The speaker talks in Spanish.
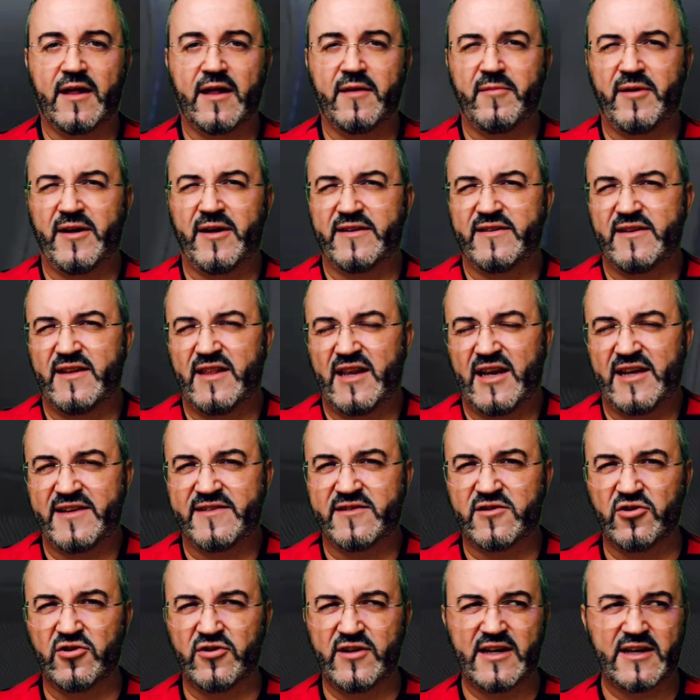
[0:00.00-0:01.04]
además de la
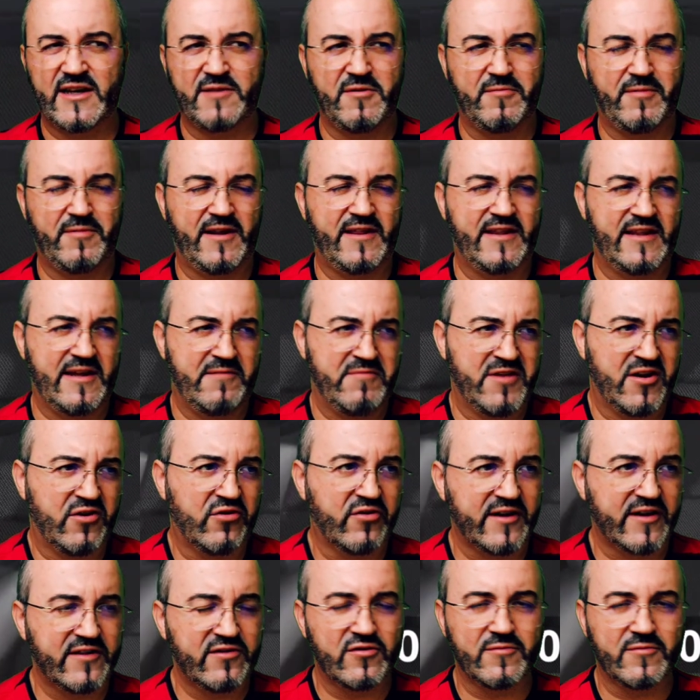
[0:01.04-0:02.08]
historia, que me parece también
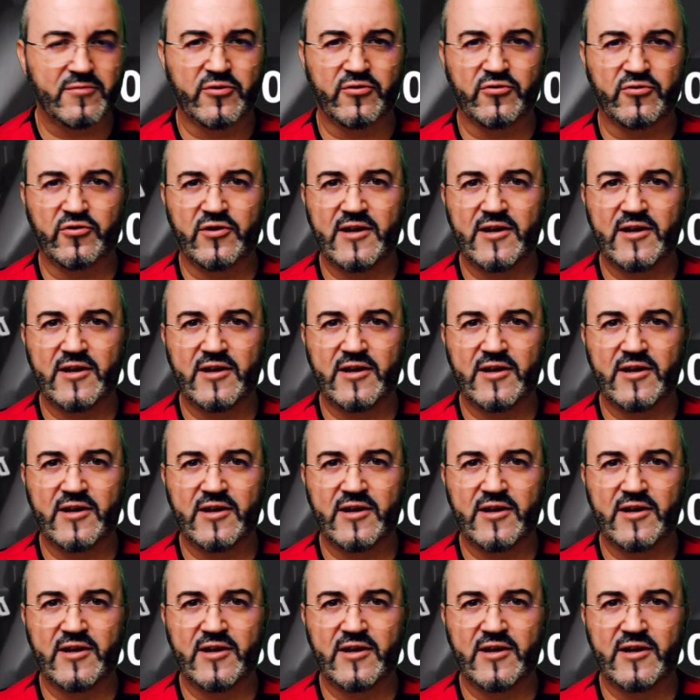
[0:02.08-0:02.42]
correcto por